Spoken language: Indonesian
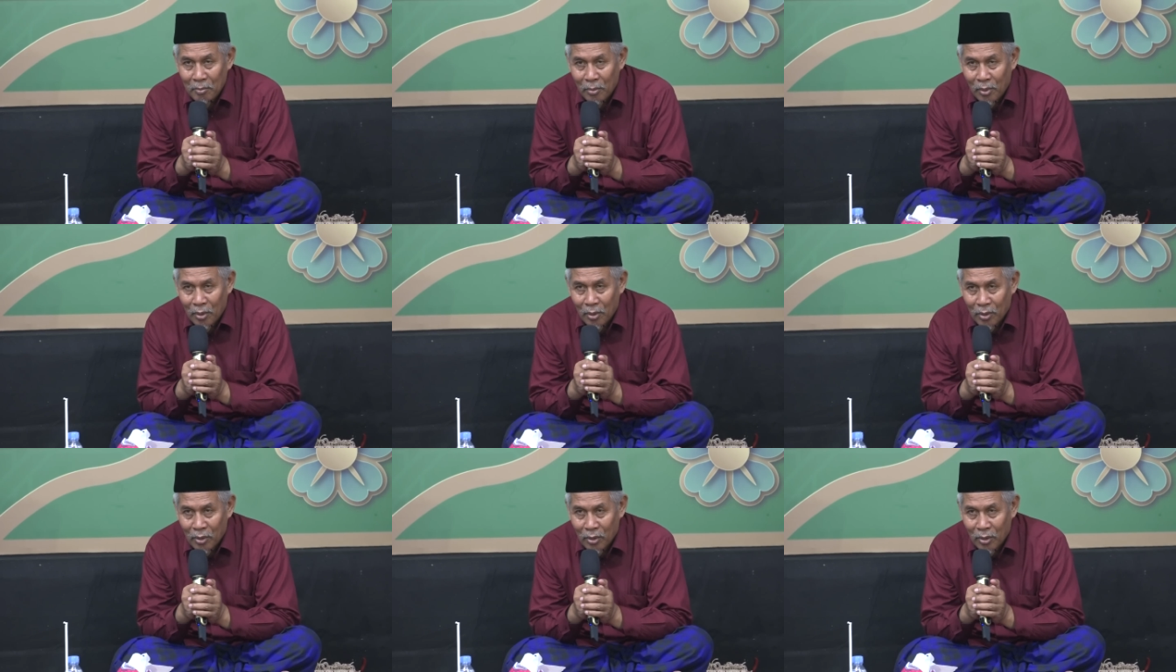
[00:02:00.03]

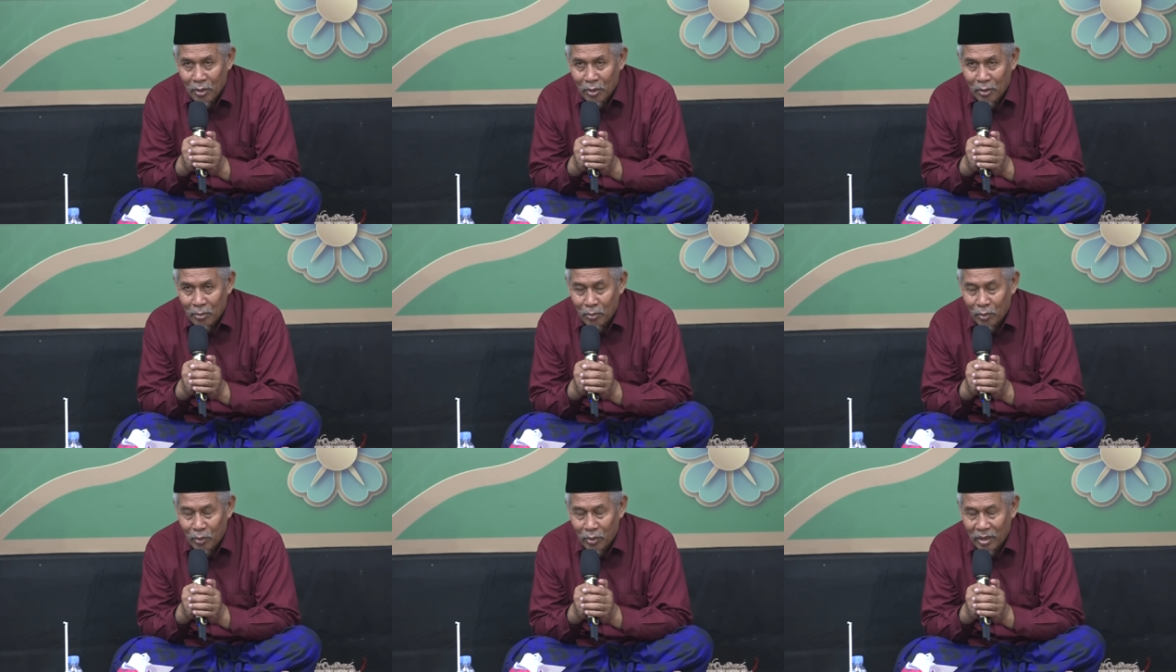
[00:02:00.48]

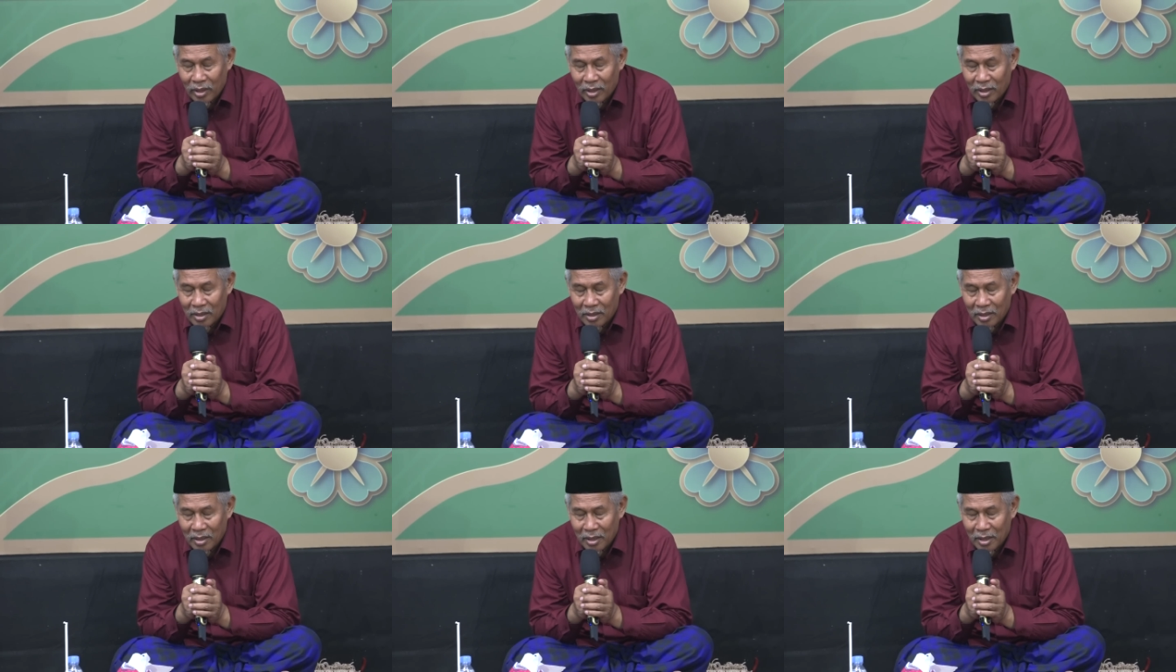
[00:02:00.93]
para
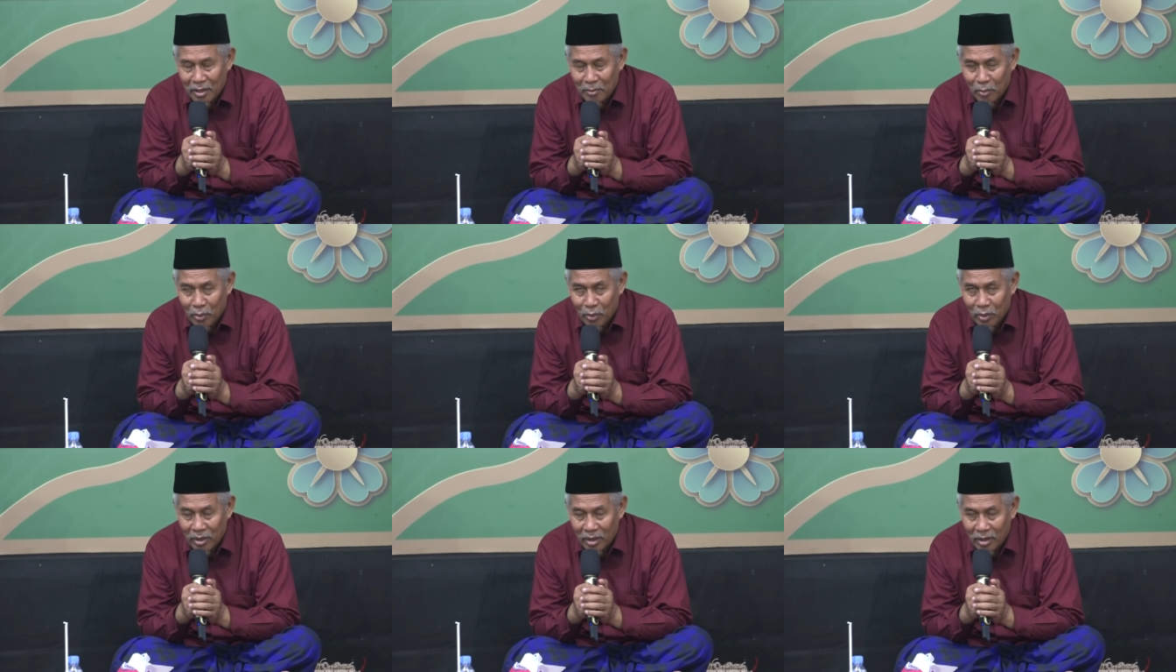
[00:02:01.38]
muridin
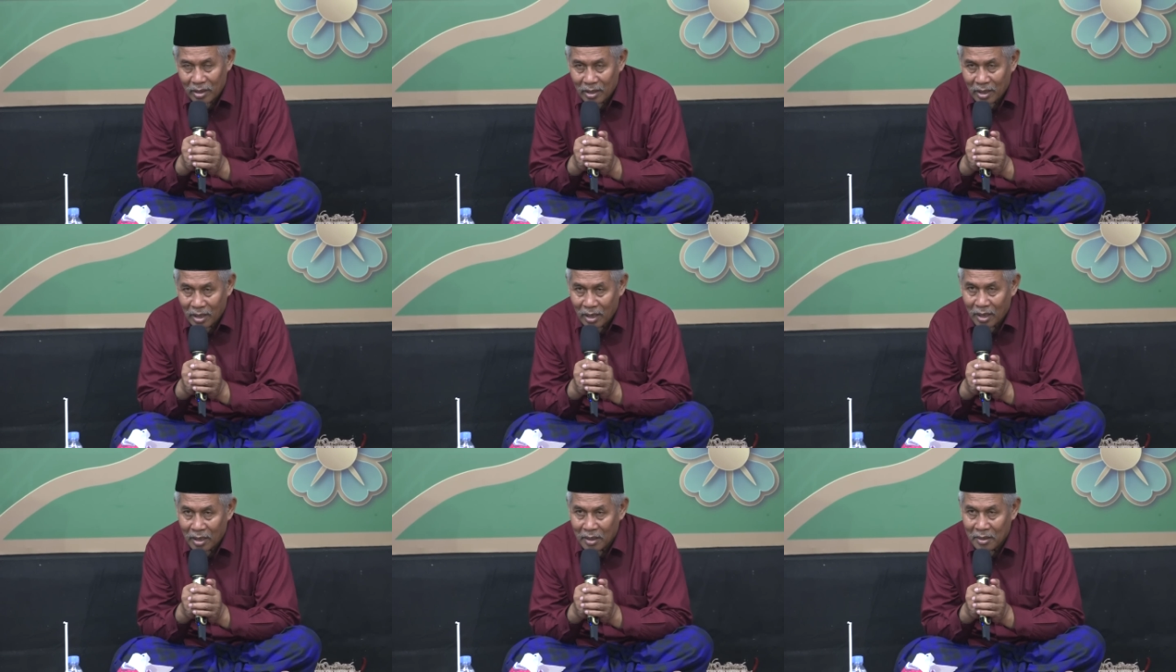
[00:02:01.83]

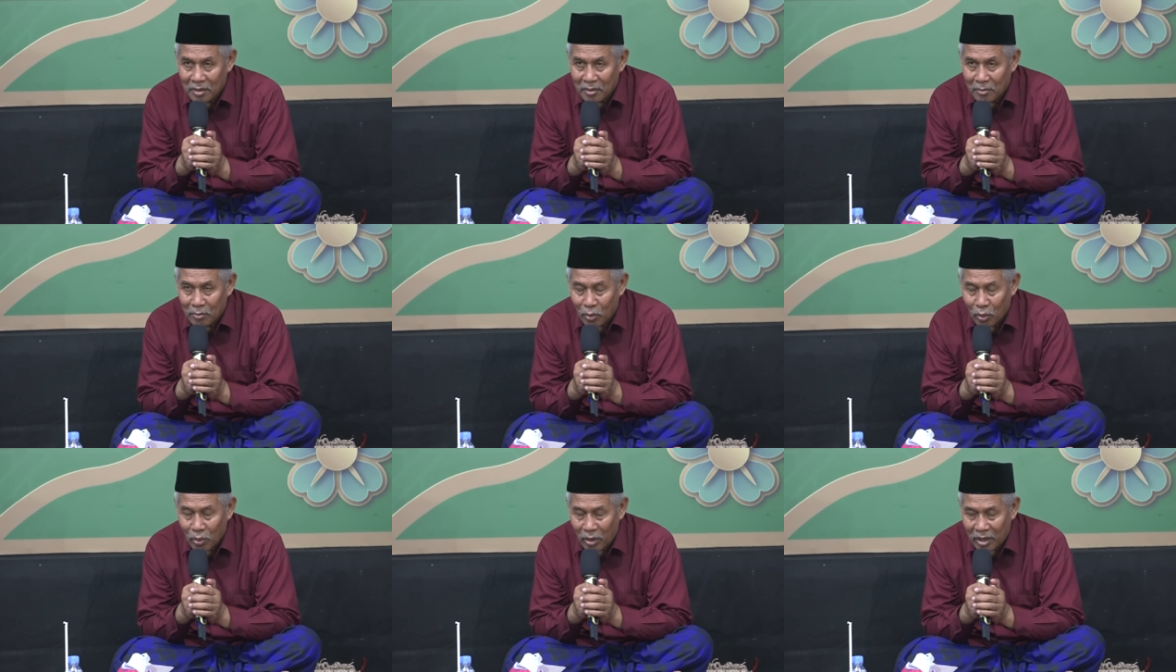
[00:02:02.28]
muridat
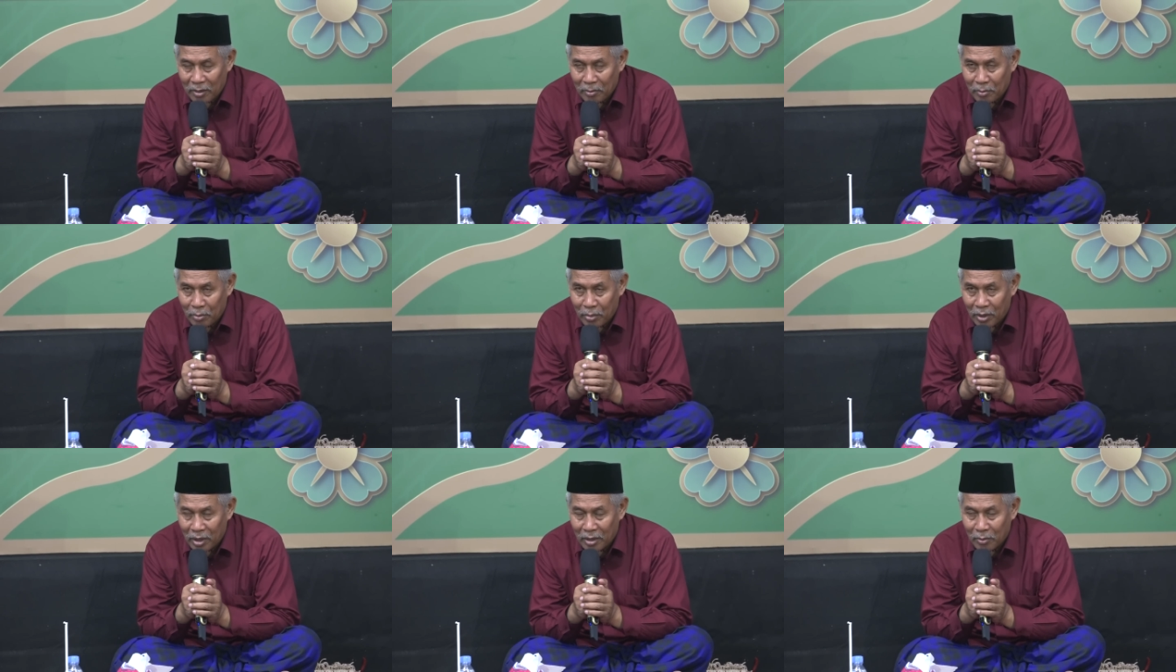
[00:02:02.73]

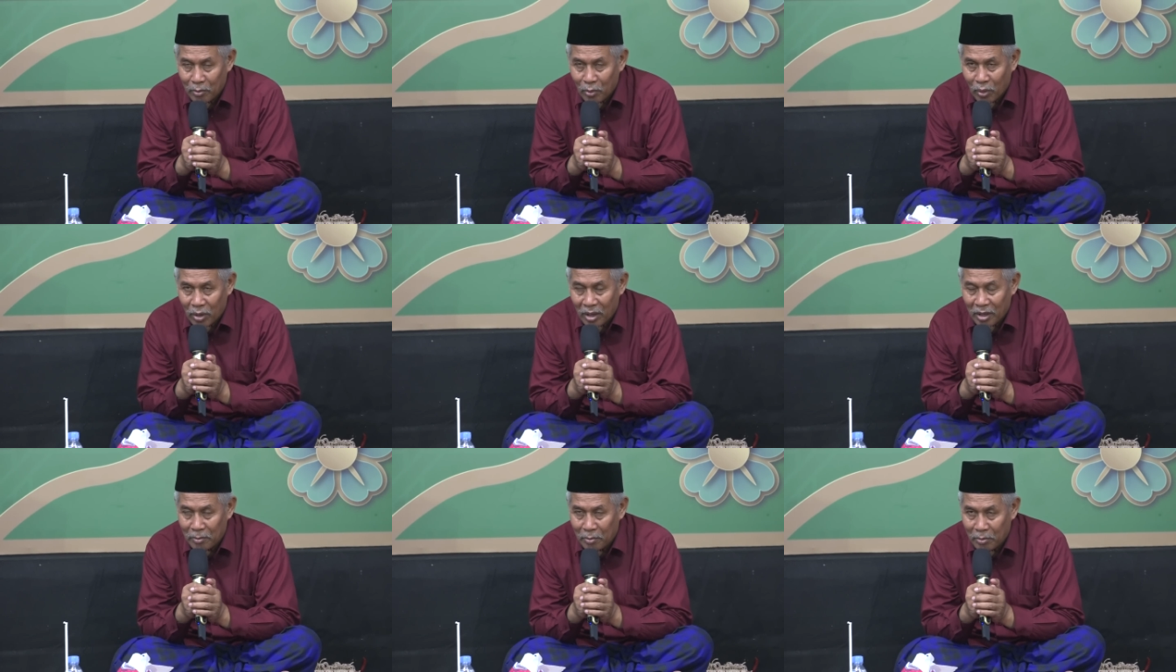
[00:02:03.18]
muhibbin
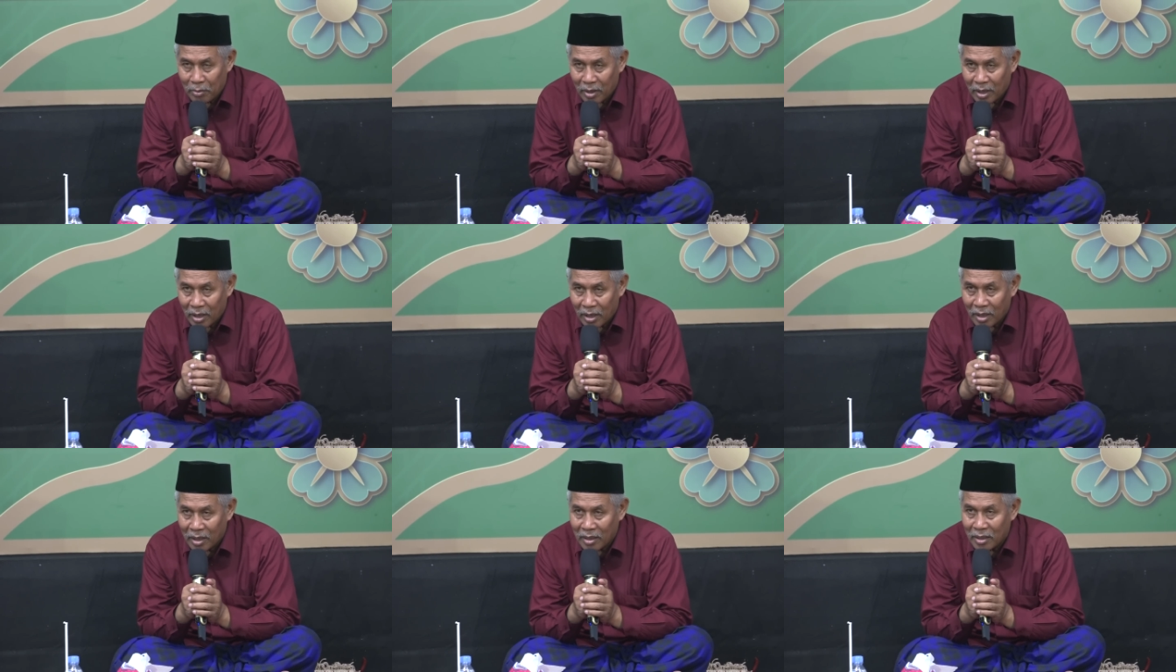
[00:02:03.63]

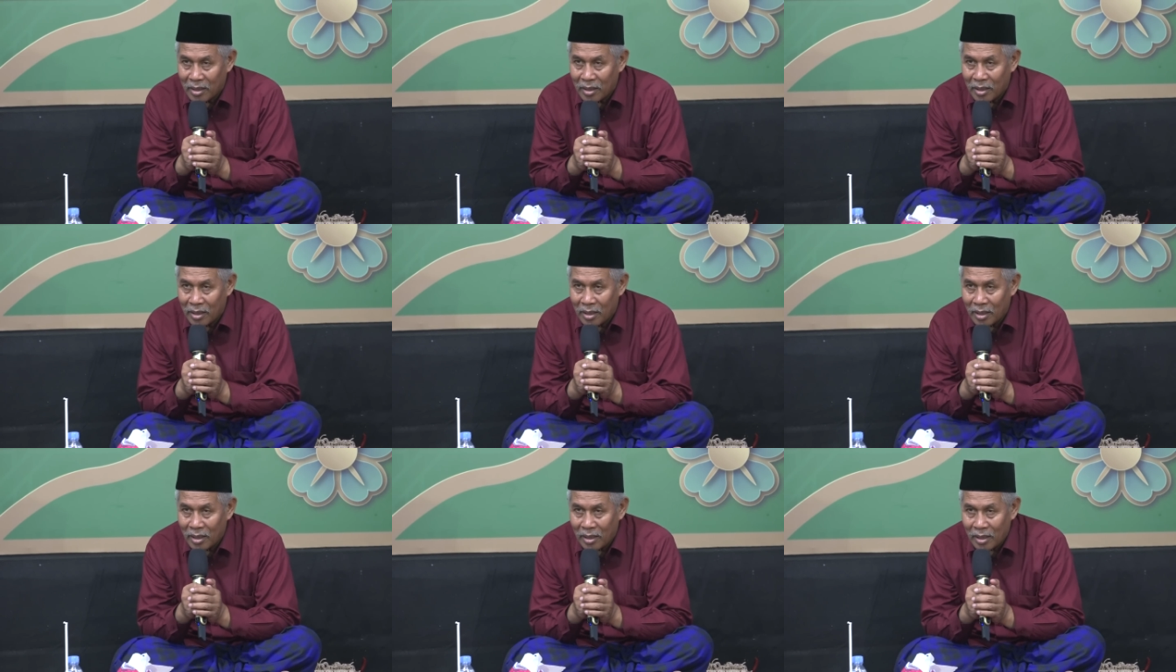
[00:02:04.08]
muhibbat
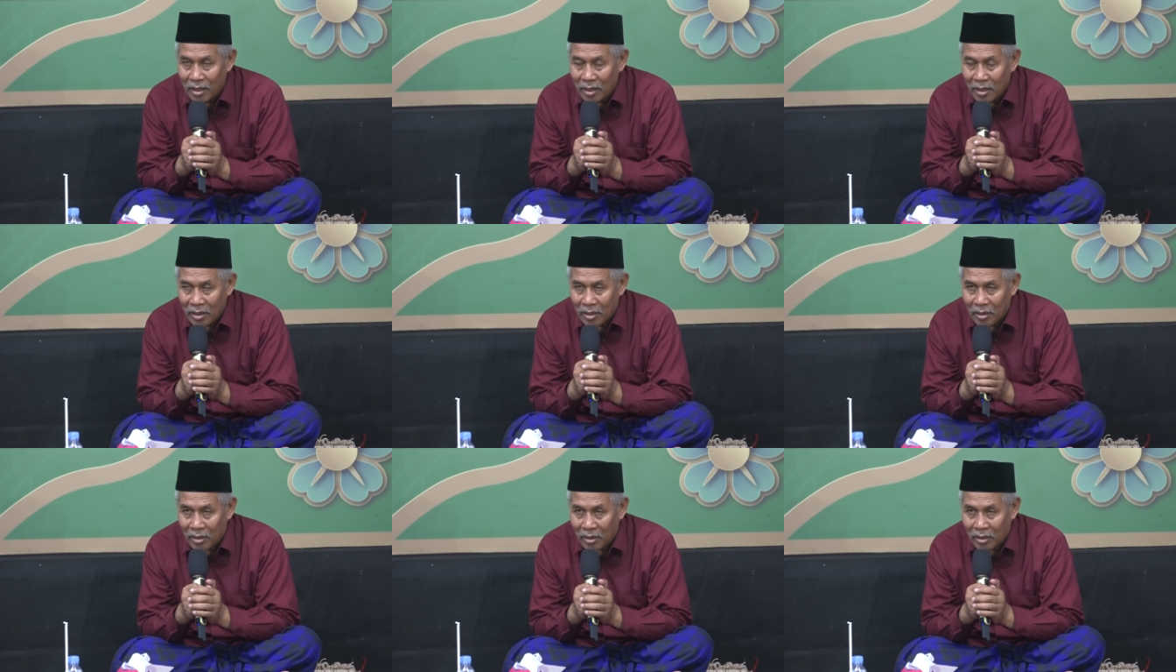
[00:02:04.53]

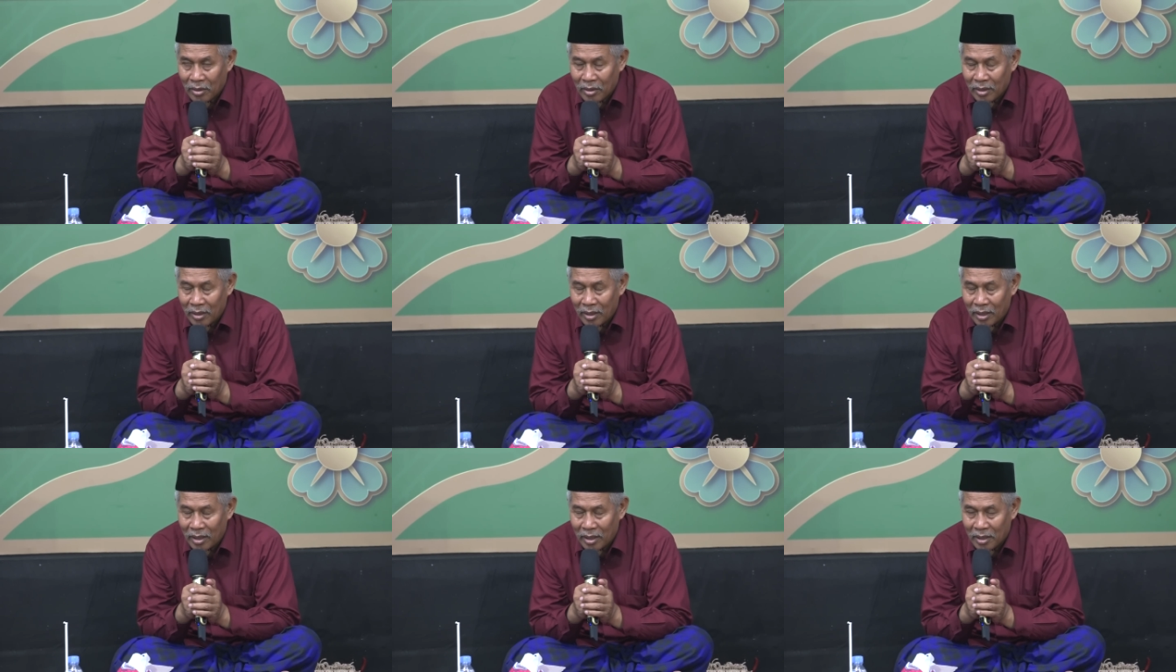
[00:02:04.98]

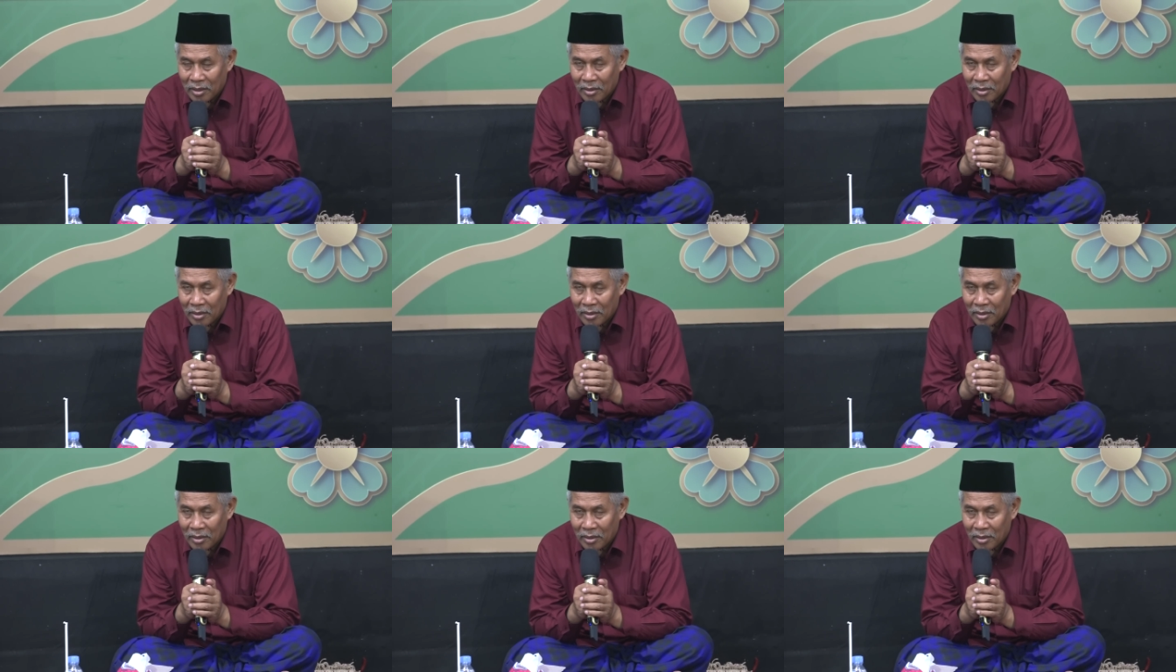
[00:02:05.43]
qariin